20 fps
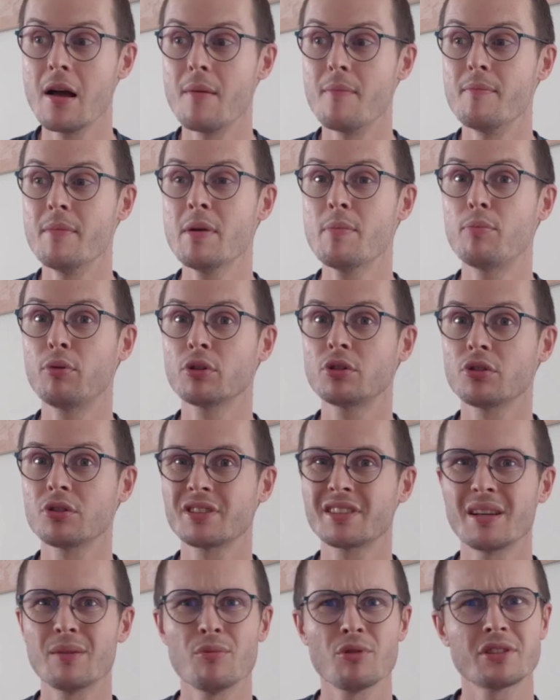Mais
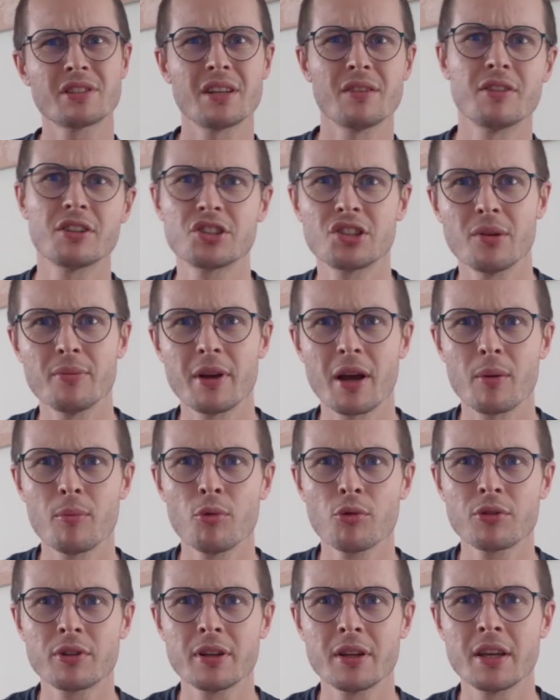potentiellement, ça va jamais
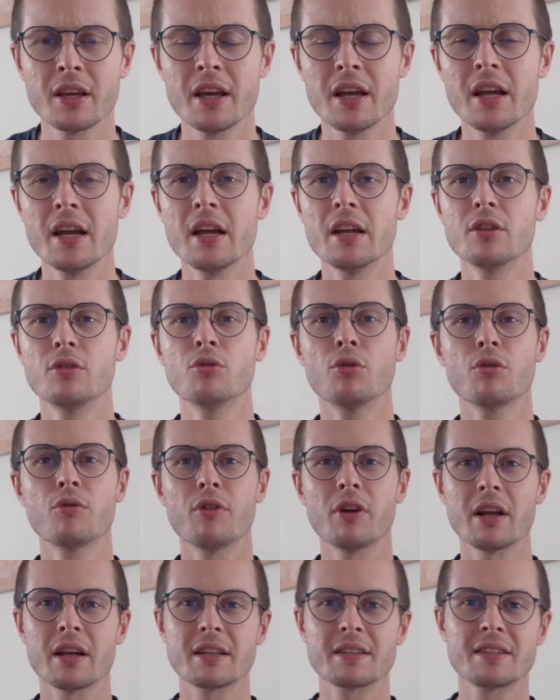remonter. Donc
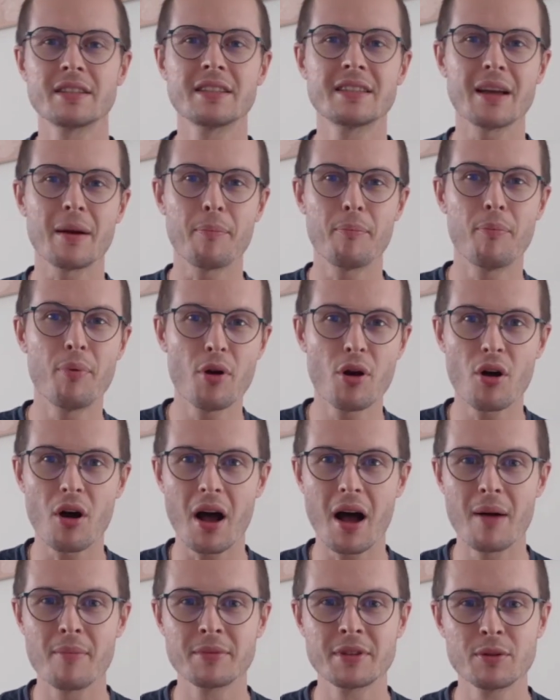voilà, si tu as
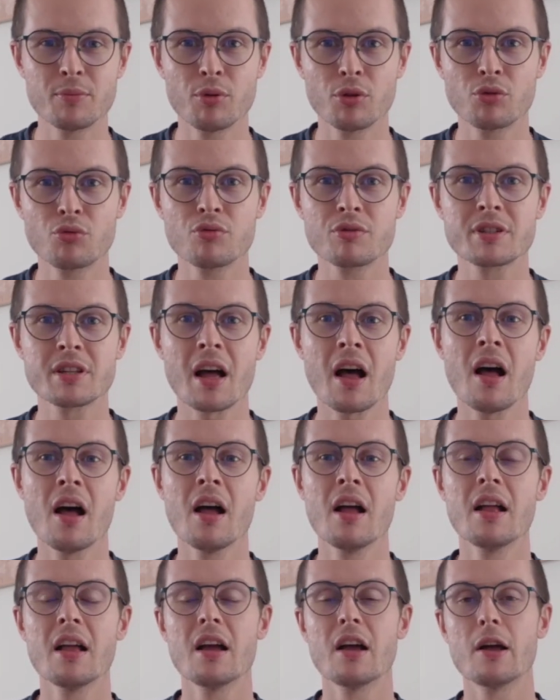peur un petit peu de tout ça,
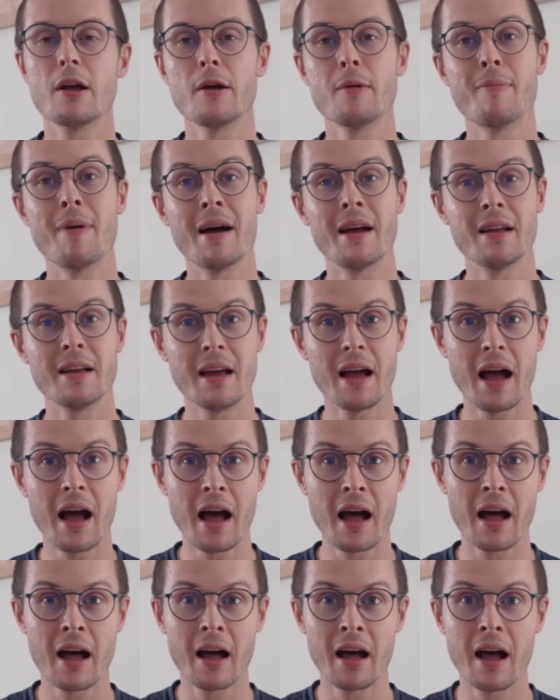euh, bah,
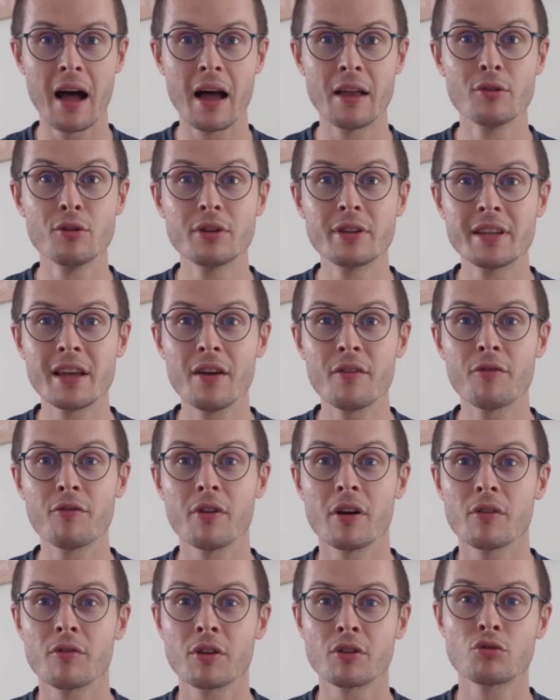un,
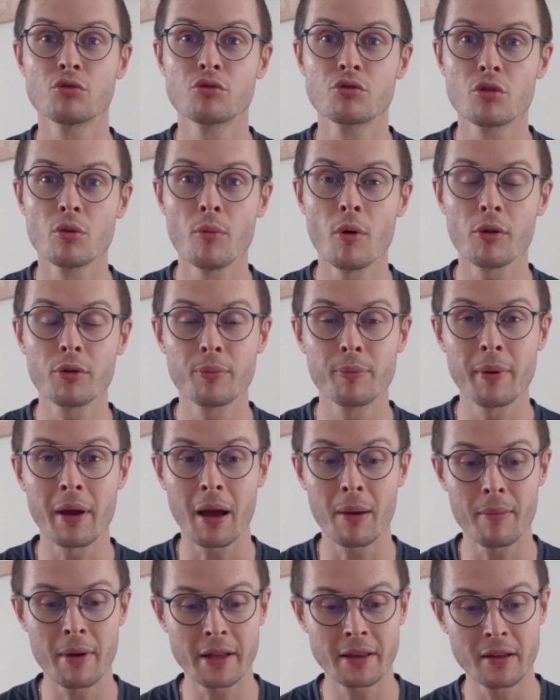ETF va justement te
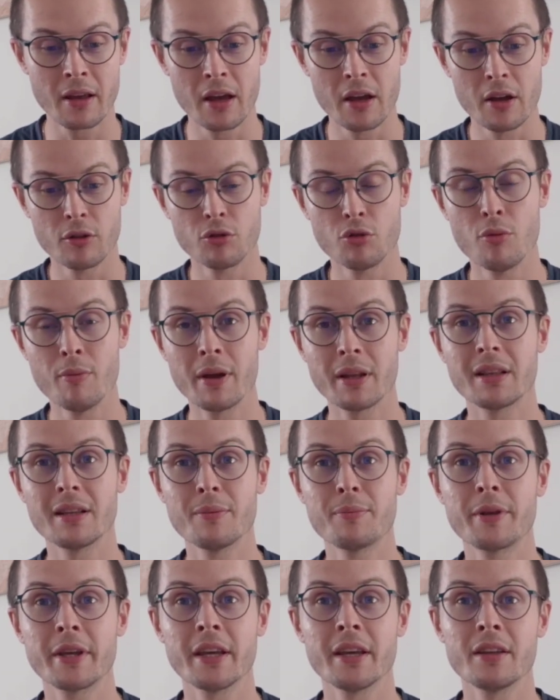permettre de, mettre
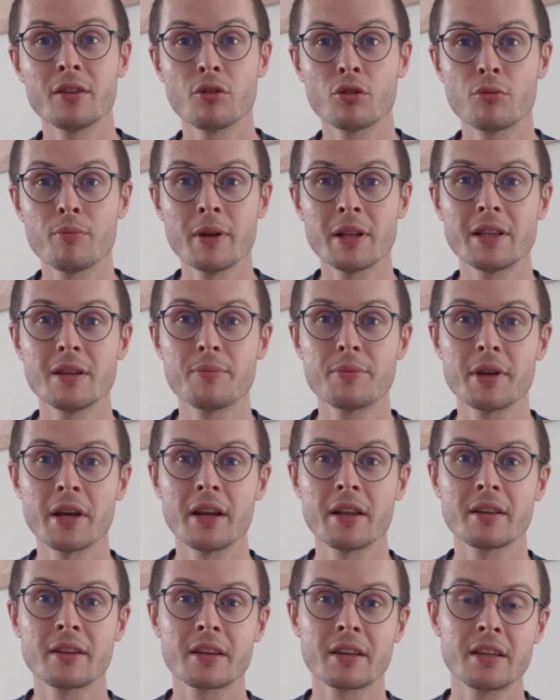les pieds, de te mettre les pieds à
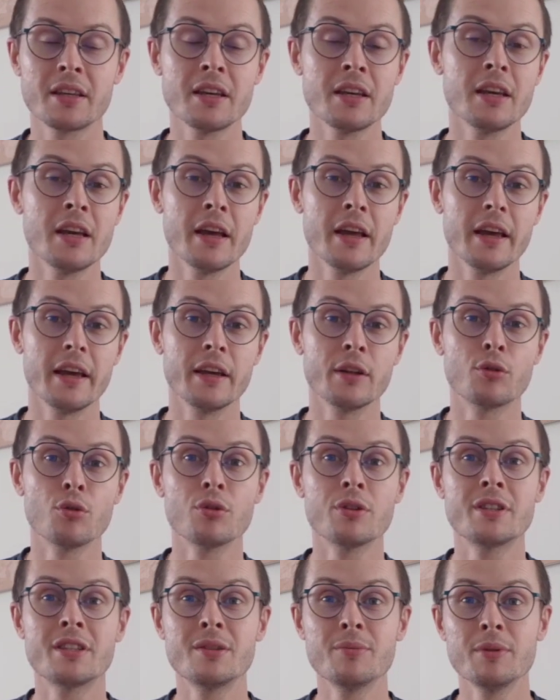l'étrier et de
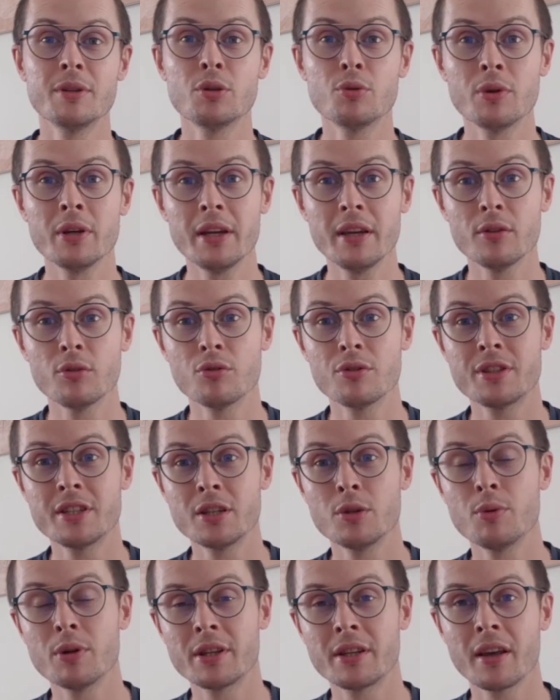diminuer et de
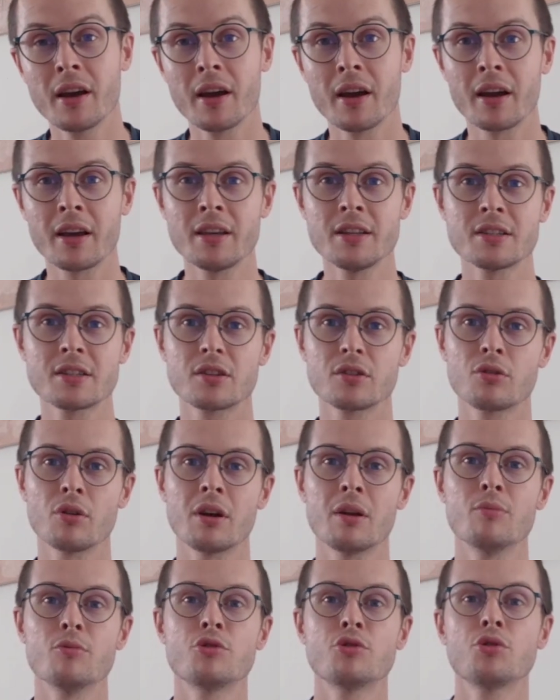diluer tes risques dans
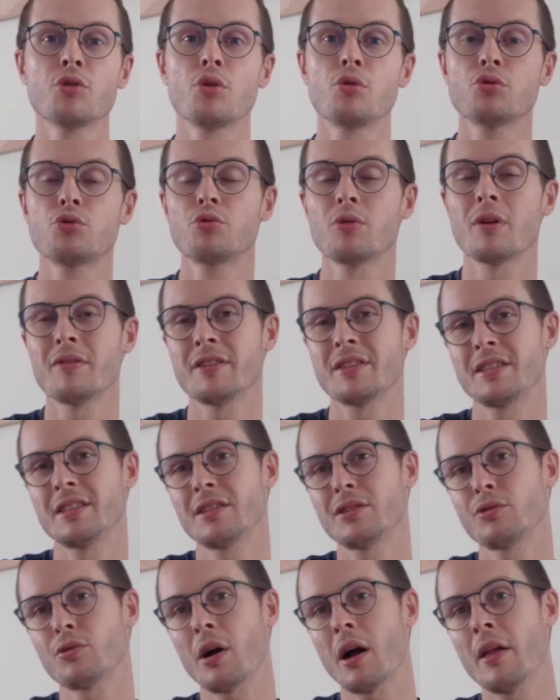la mesure où tu
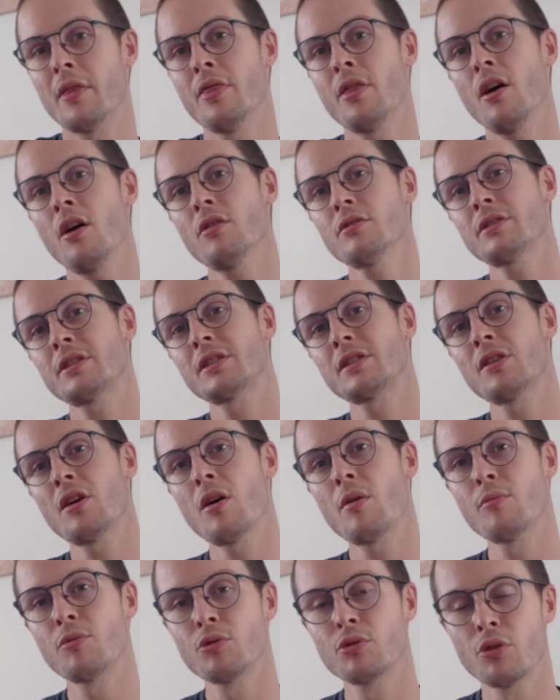investis sur un
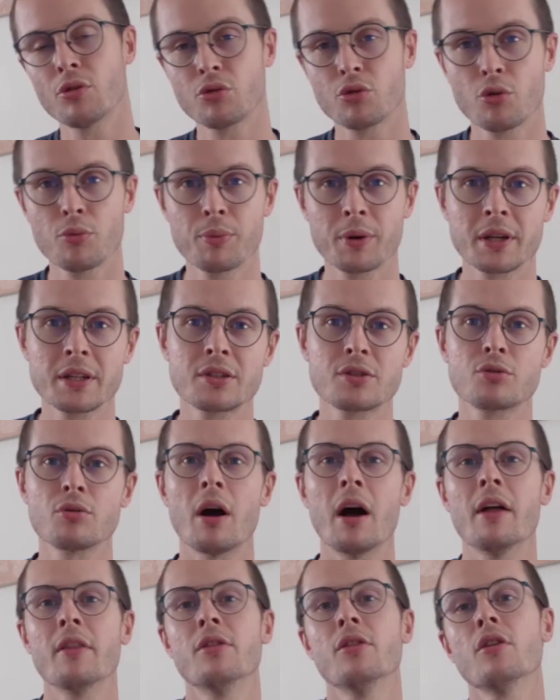ensemble d'entreprises,
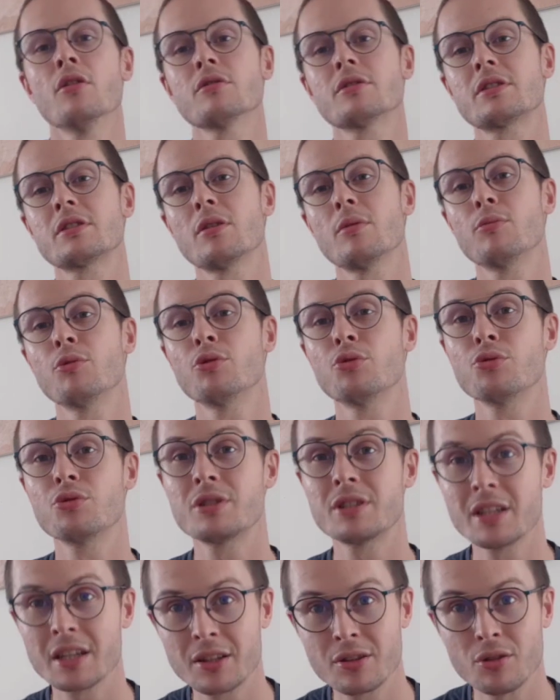sur un ensemble de
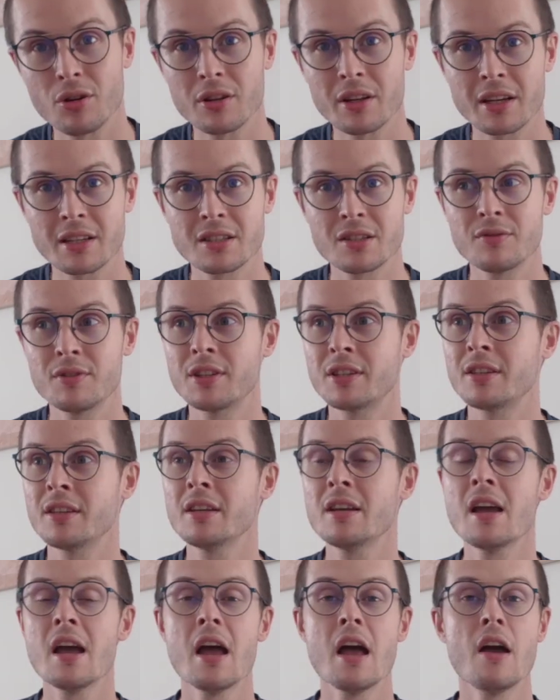secteurs
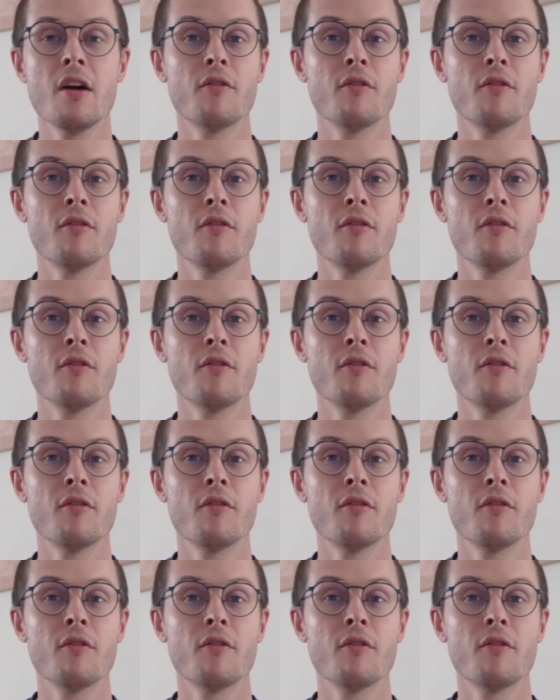d'activité.